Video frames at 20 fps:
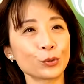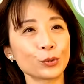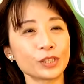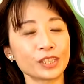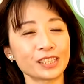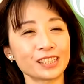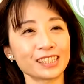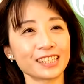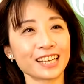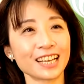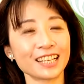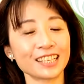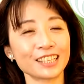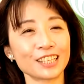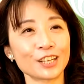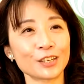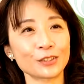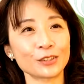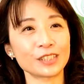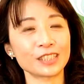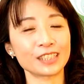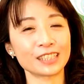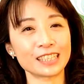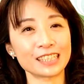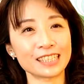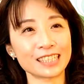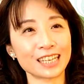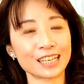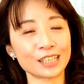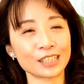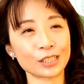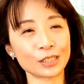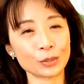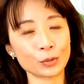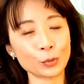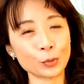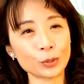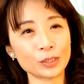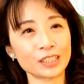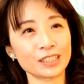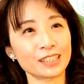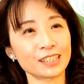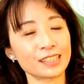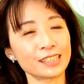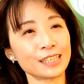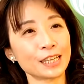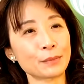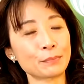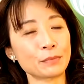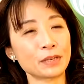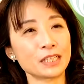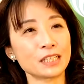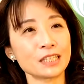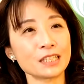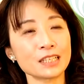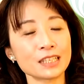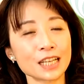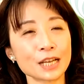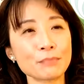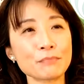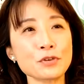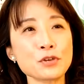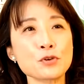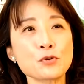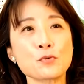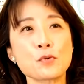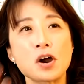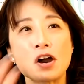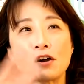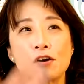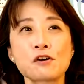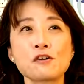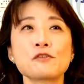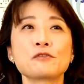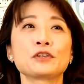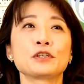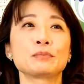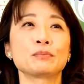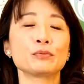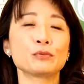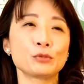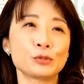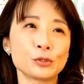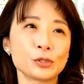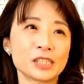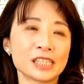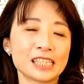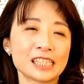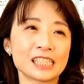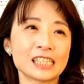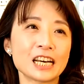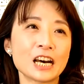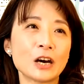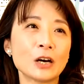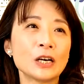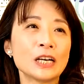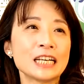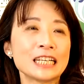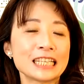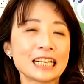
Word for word: 或者是看到人家获得的赞美，其实他没有往后一步去思考，